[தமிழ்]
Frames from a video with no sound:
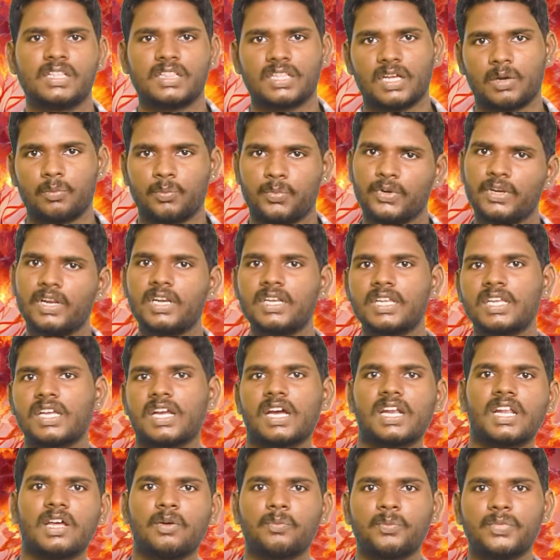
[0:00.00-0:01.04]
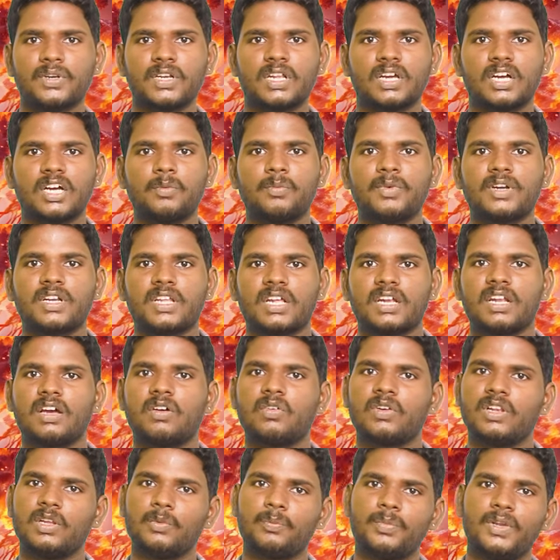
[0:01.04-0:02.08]
தான் பொண்டாட்டி காணாமல் போயிட்டாங்க பட் ஆனால்
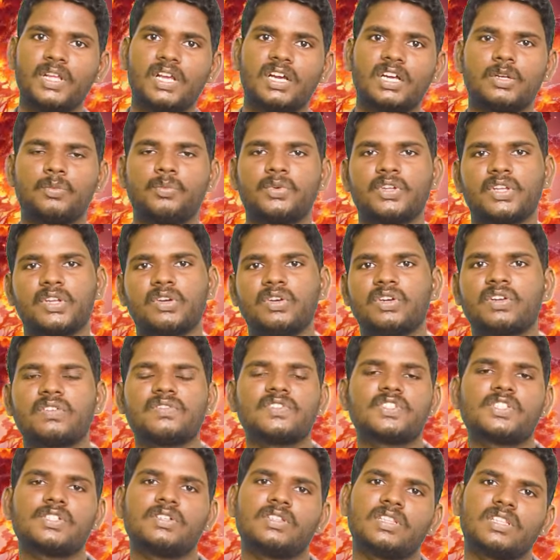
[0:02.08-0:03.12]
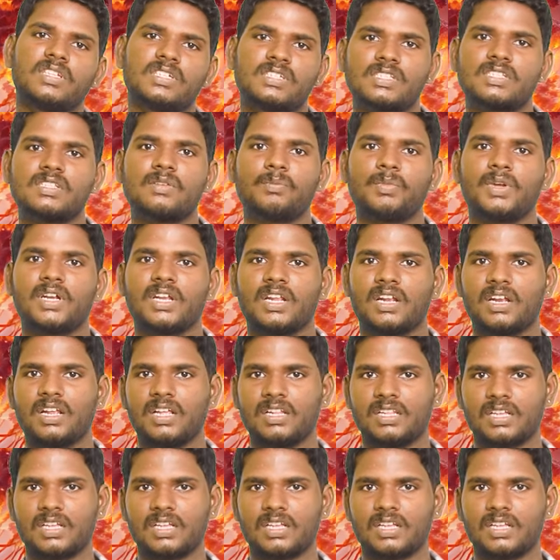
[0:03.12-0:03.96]
அவங்களை எப்படி கண்டுபிடிக்கணுன்ற விஷயம் தெரிஞ்சு பட் ஆனால்